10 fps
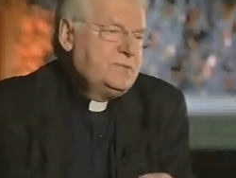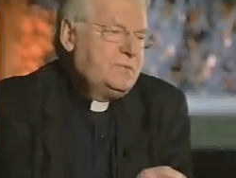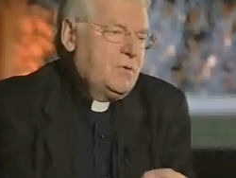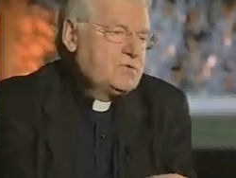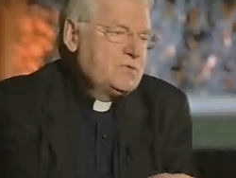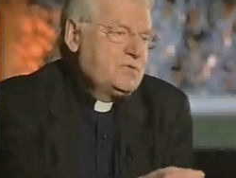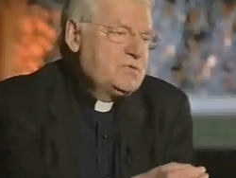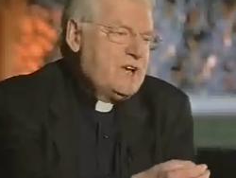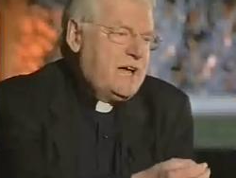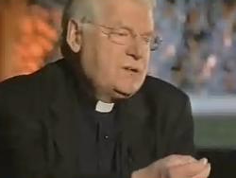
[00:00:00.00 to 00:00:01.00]
posso
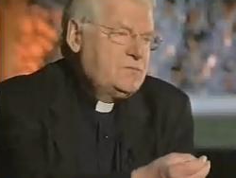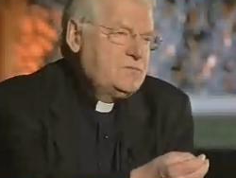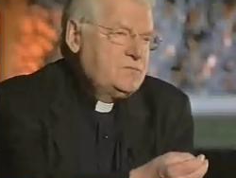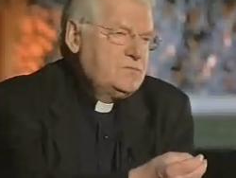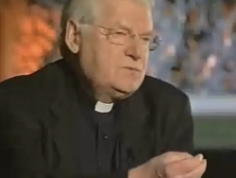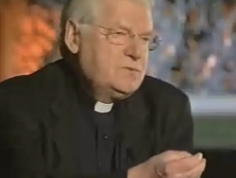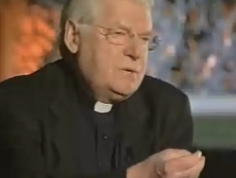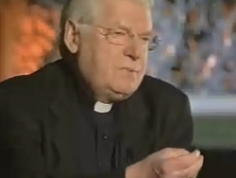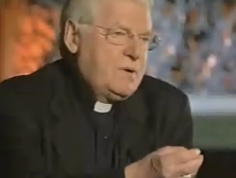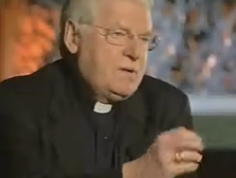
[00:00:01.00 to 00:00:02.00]
usare un,
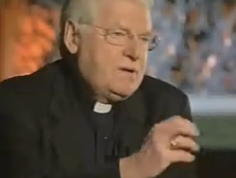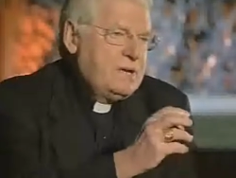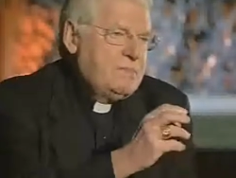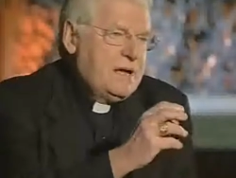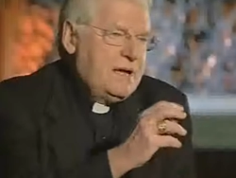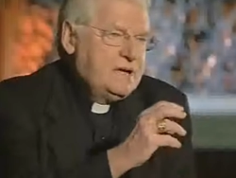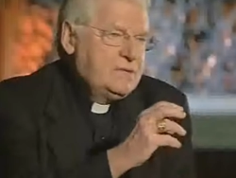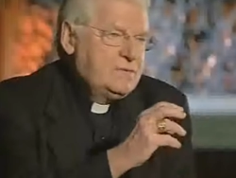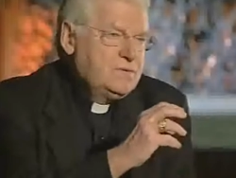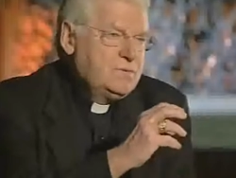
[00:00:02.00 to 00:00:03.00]
una parola che magari
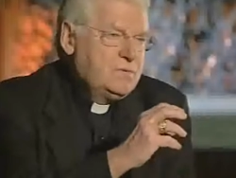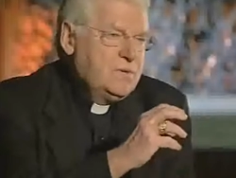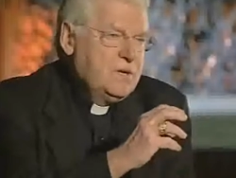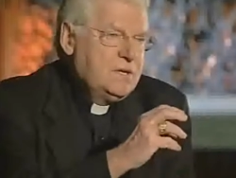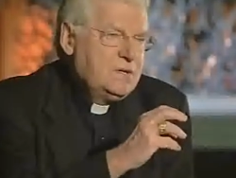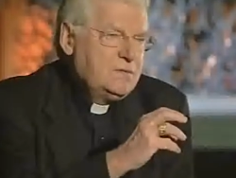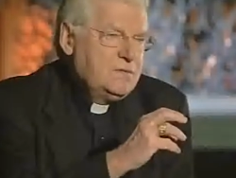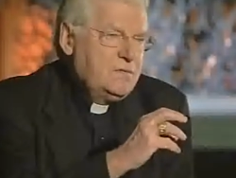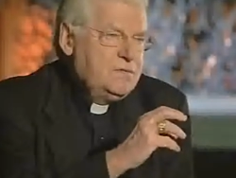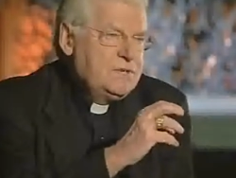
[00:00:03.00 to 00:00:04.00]
non, non,
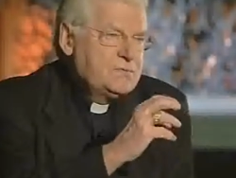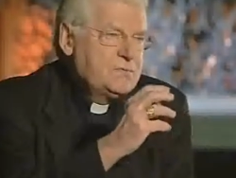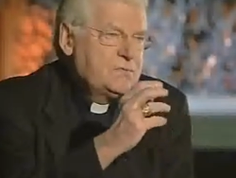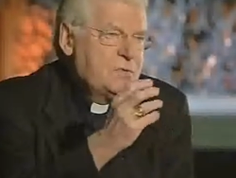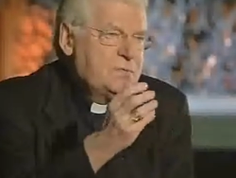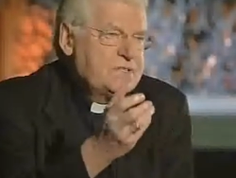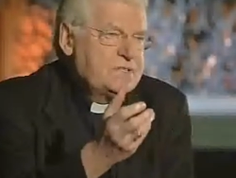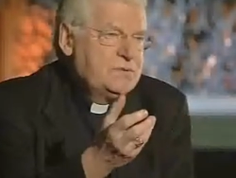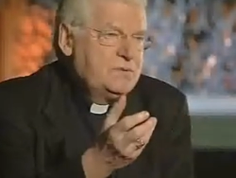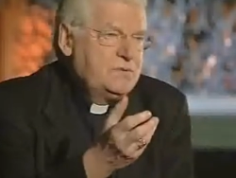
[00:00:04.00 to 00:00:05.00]
non viene subito
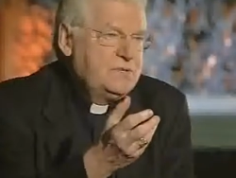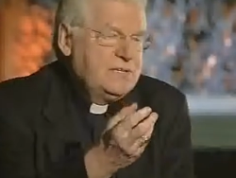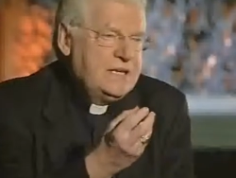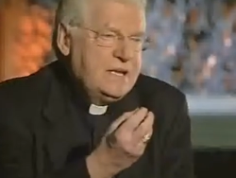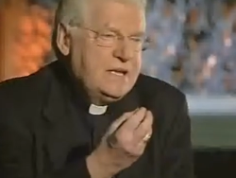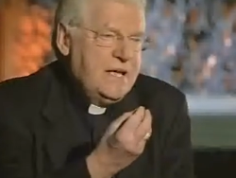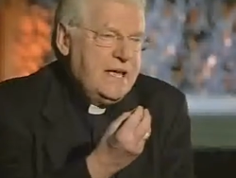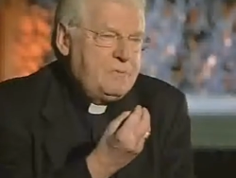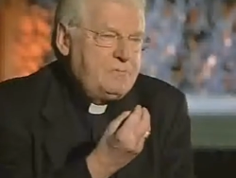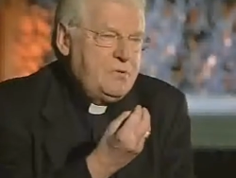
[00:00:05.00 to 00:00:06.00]
compresa da tutti,
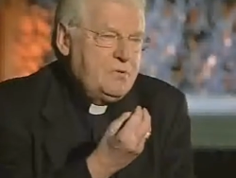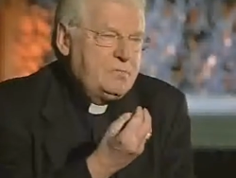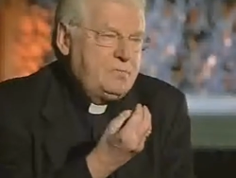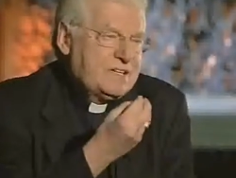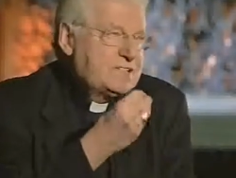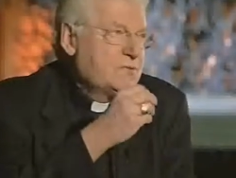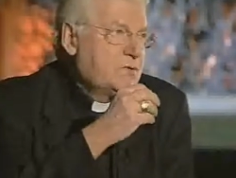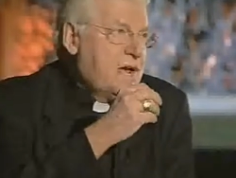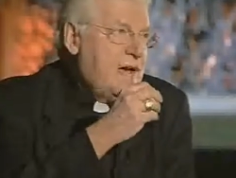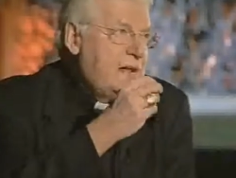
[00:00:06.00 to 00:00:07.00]
è più
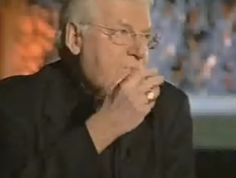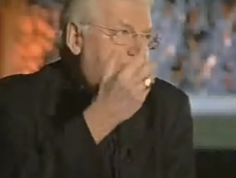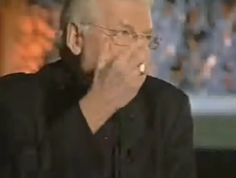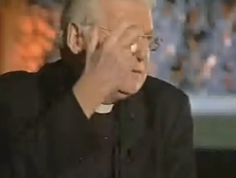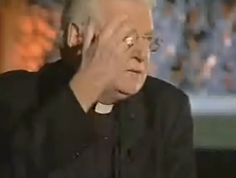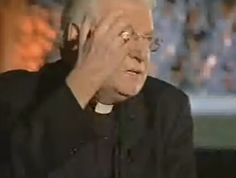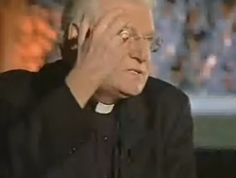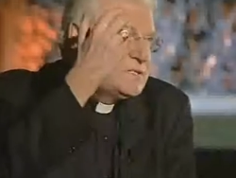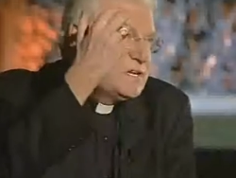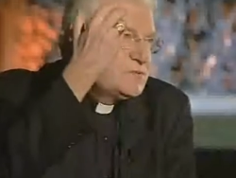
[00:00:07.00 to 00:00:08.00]
pastorale, ma nel
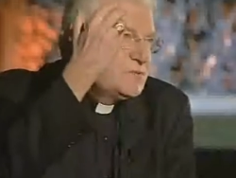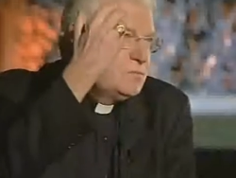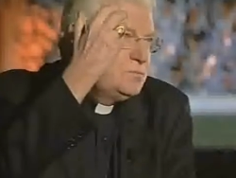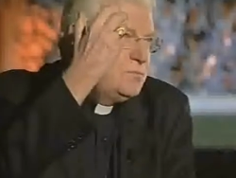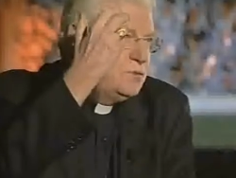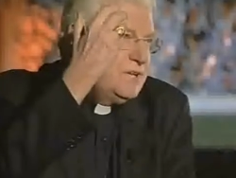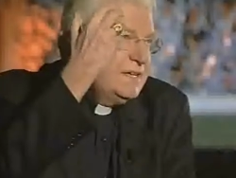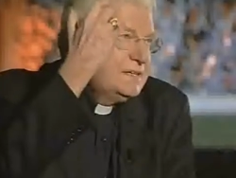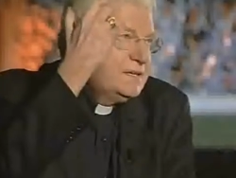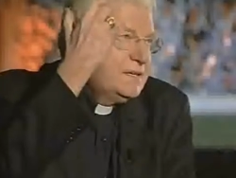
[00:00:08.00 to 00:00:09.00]
senso
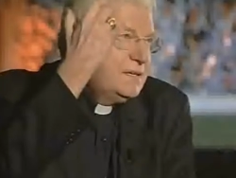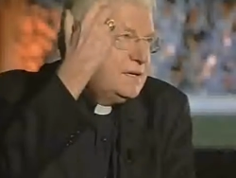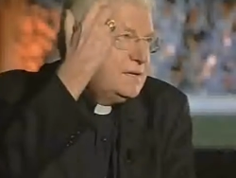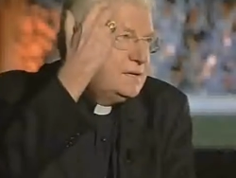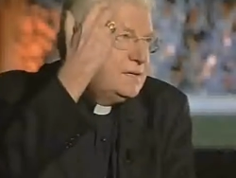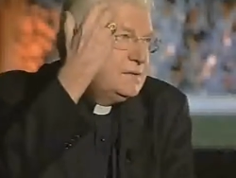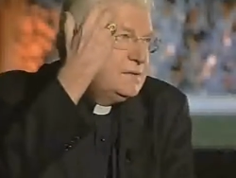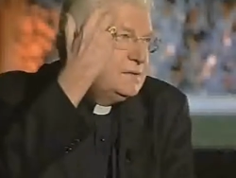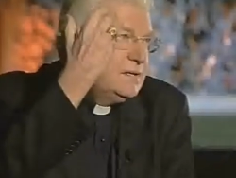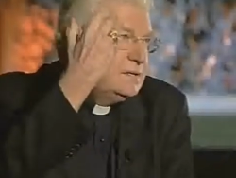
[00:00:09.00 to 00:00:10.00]
potente della, del,
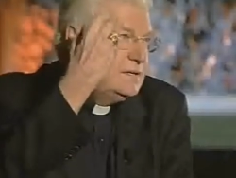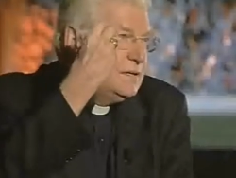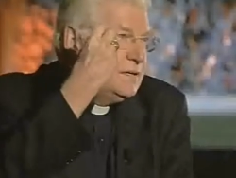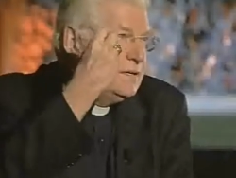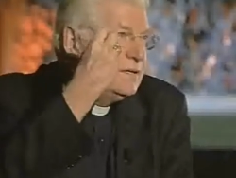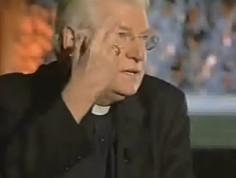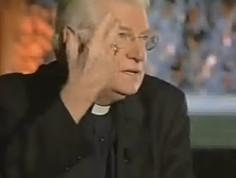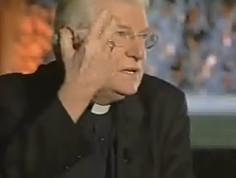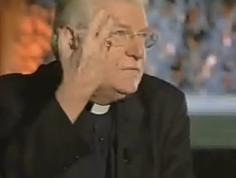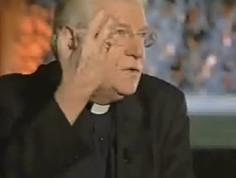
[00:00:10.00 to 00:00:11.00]
del, del,
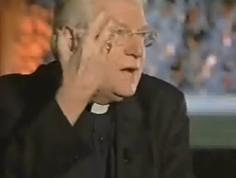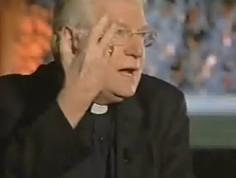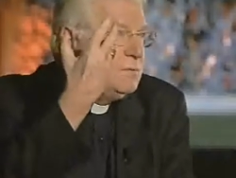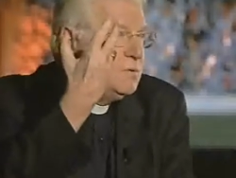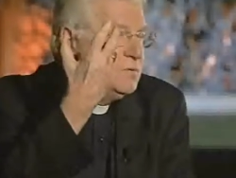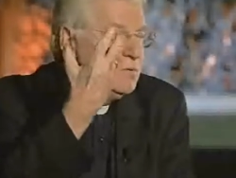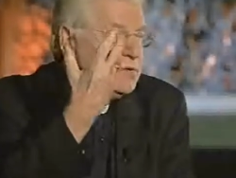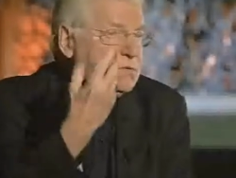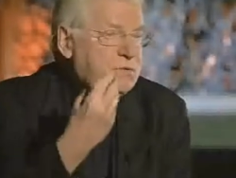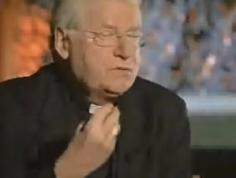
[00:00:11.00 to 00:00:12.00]
del, vocabolo, non
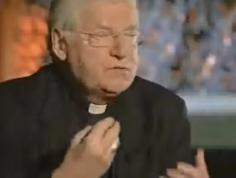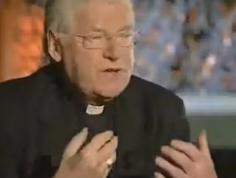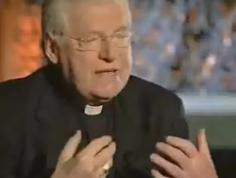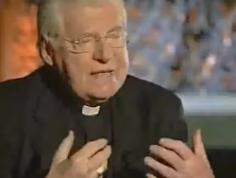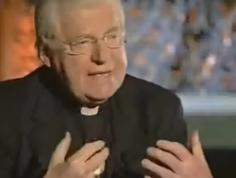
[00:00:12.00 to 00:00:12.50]
riduttivo, cioè